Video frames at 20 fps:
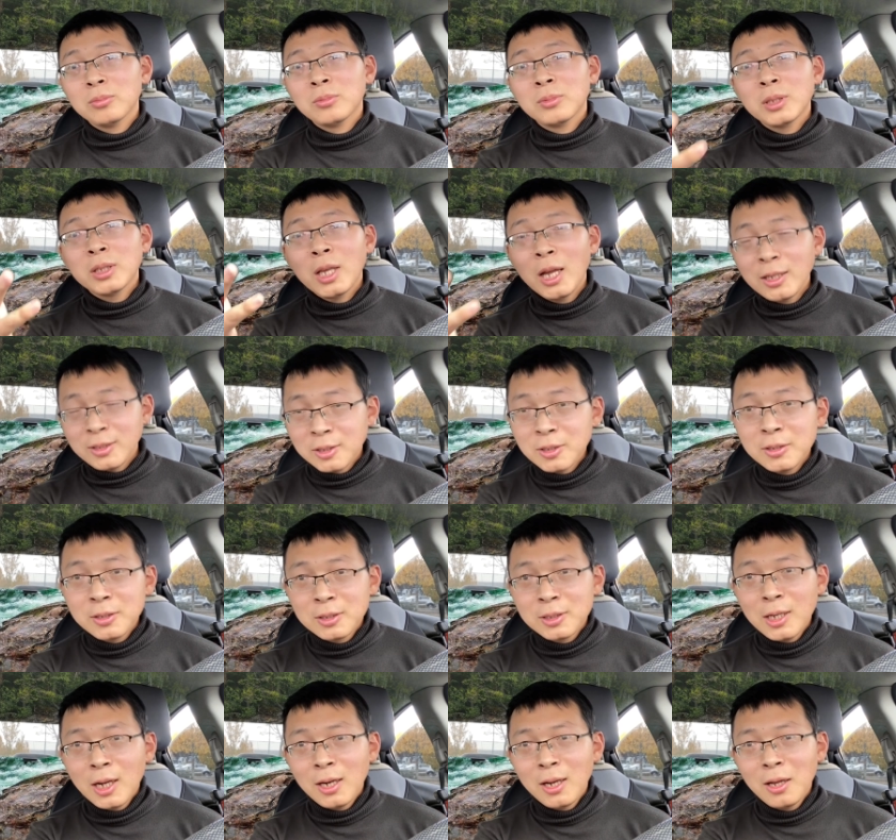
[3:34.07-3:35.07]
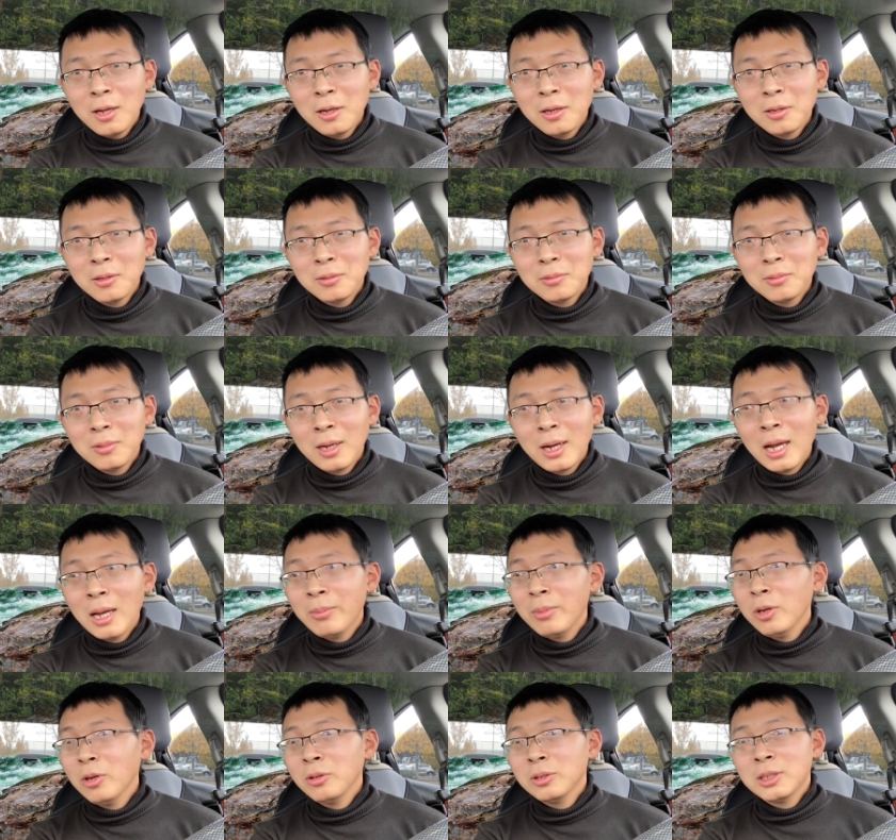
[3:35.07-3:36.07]
但事实上呢，还
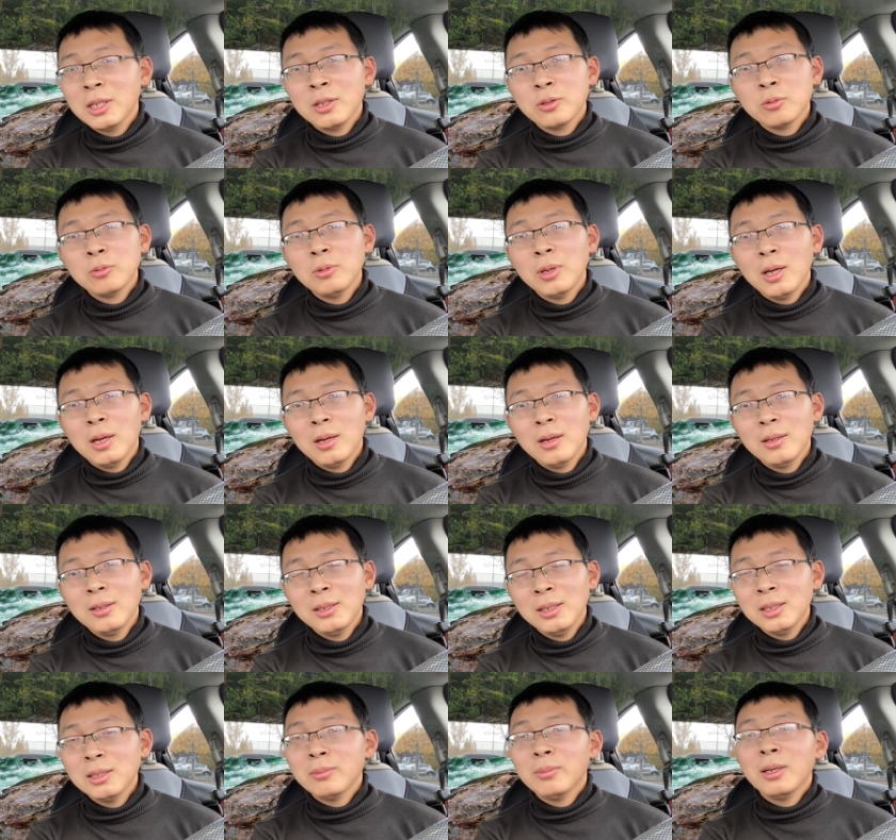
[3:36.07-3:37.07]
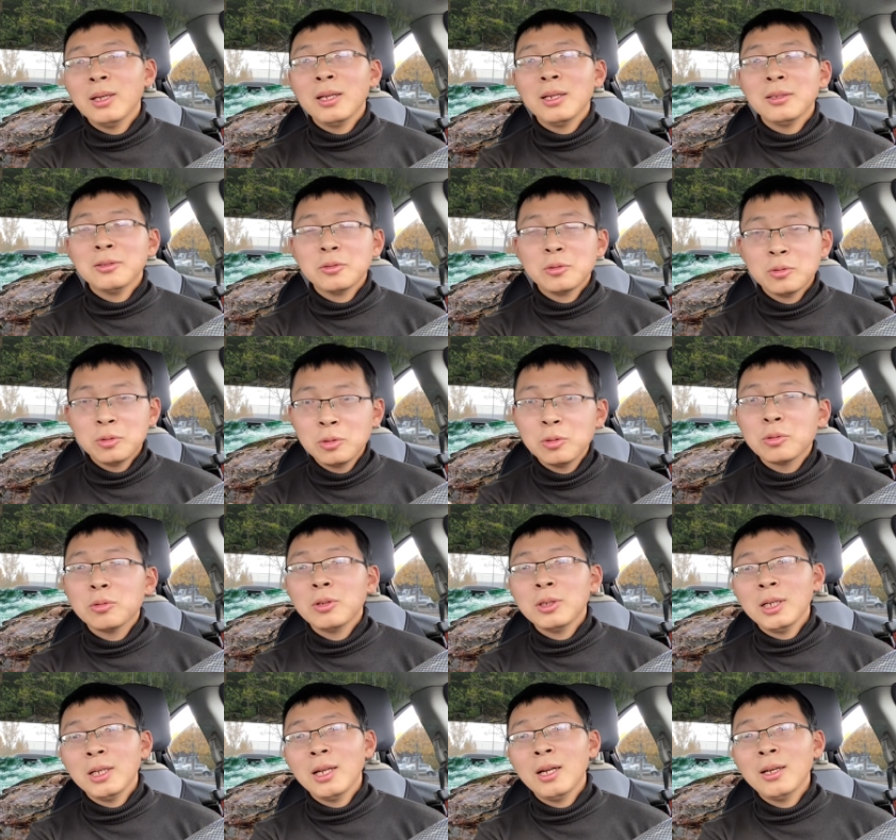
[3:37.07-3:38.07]
没有结束呢。你怎么能就说
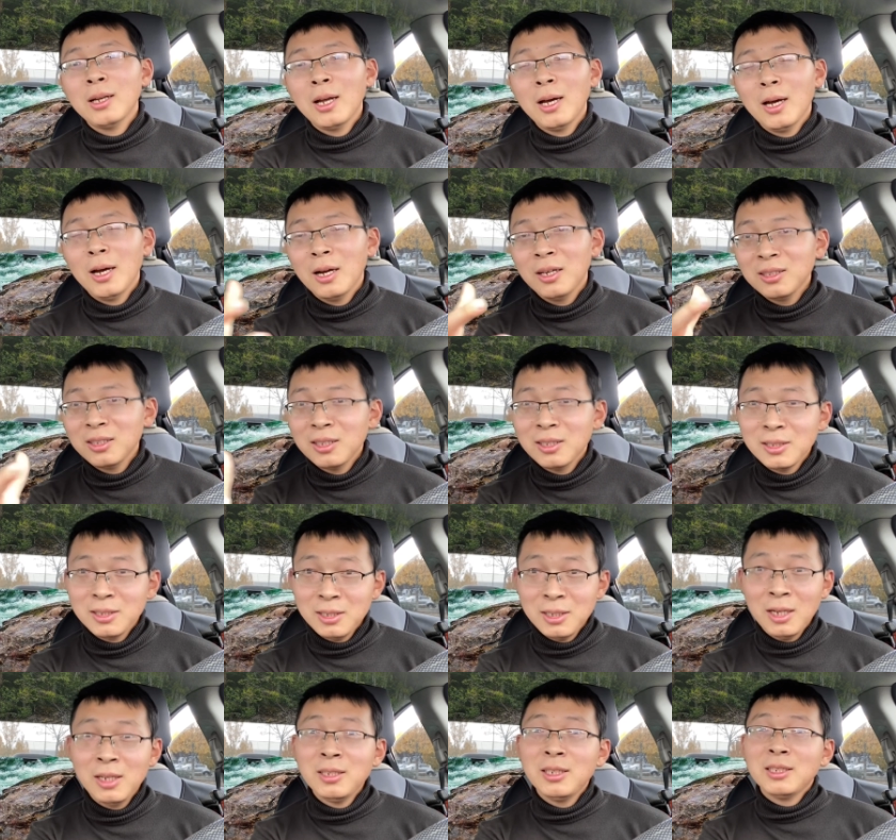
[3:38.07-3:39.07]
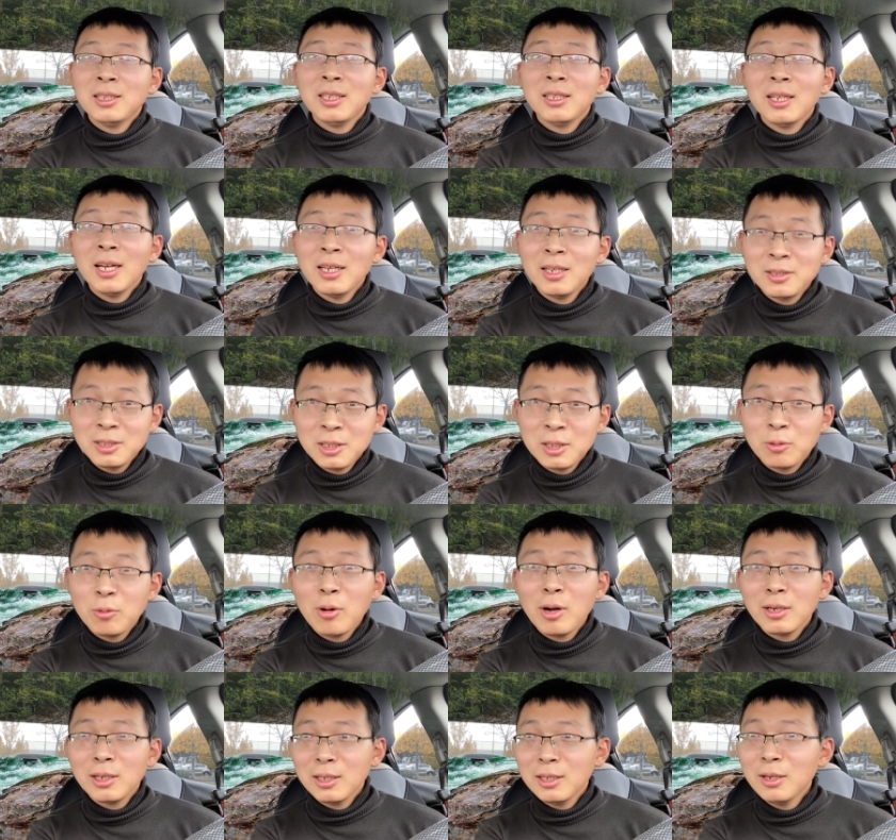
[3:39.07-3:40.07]
赢了呢？而且而且现在的情
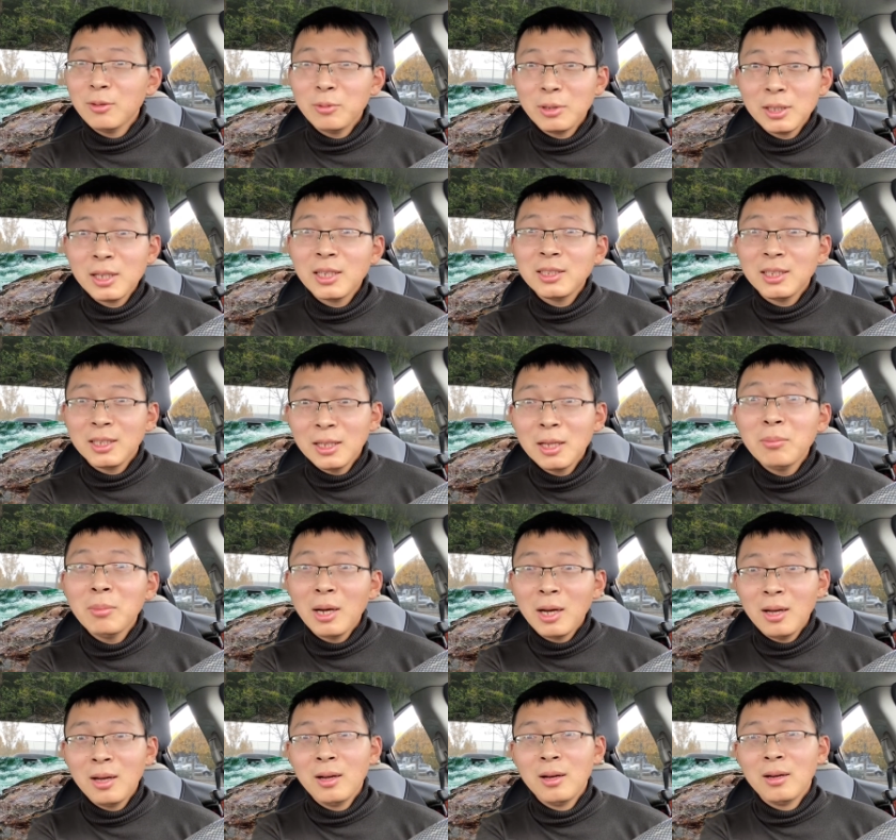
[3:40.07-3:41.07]
况，你认为他赢了吗？